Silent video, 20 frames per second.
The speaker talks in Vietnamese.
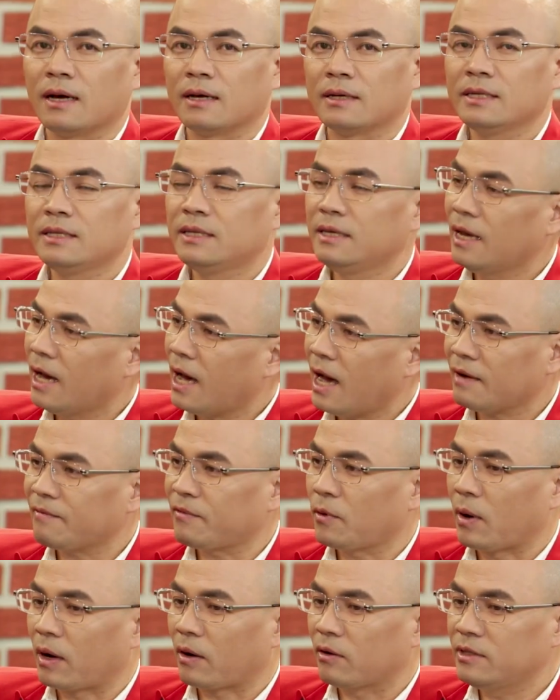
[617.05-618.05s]
à, đi thi hát
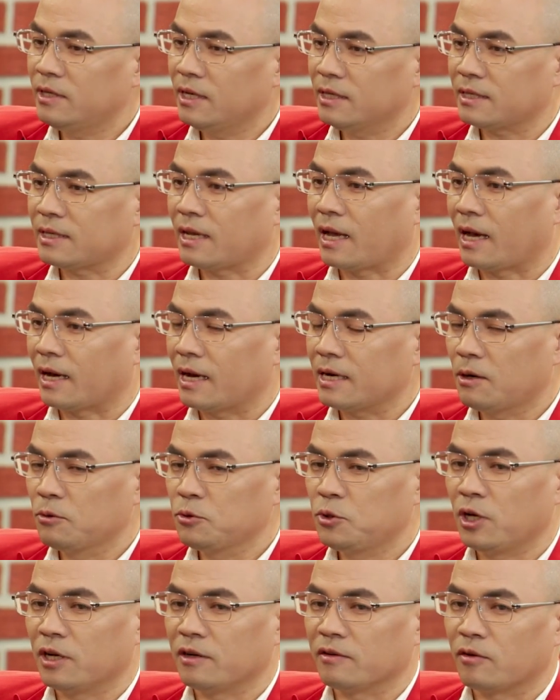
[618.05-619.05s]
và Hoàng có chia sẻ cái
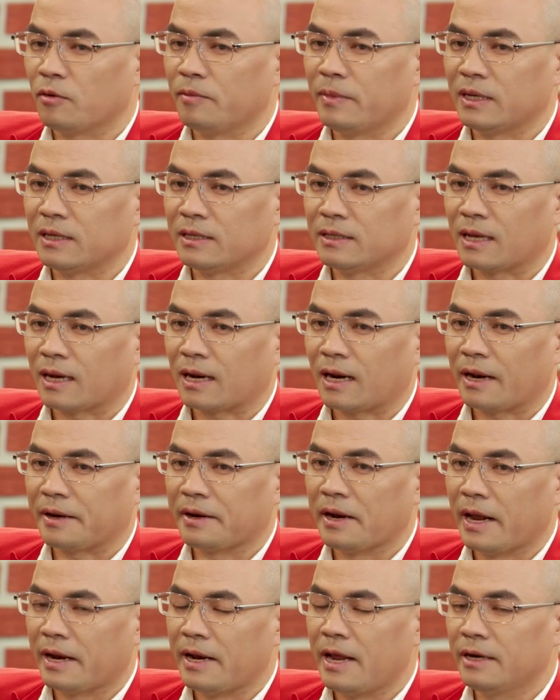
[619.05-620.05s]
câu chuyện của mình rằng là
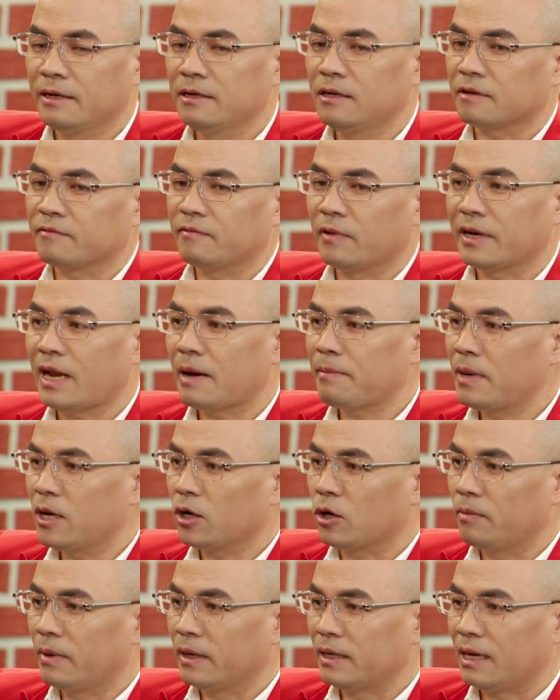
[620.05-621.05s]
để đến được với đam
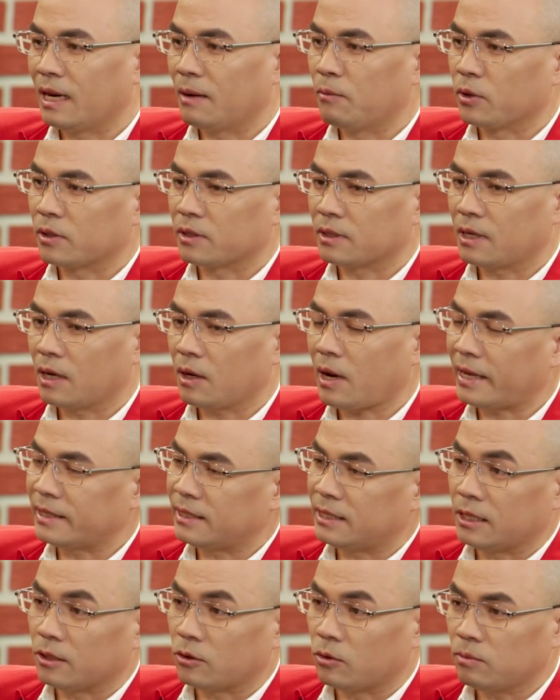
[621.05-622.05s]
mê của mình là một cái
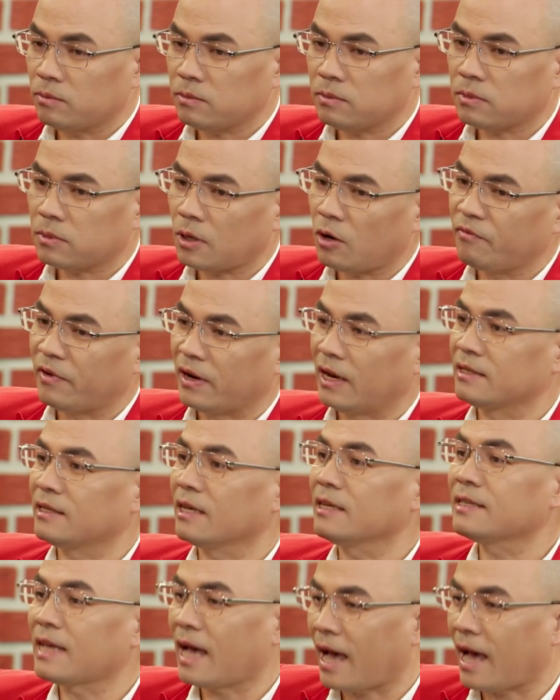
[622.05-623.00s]
hành trình cũng không phải là dễ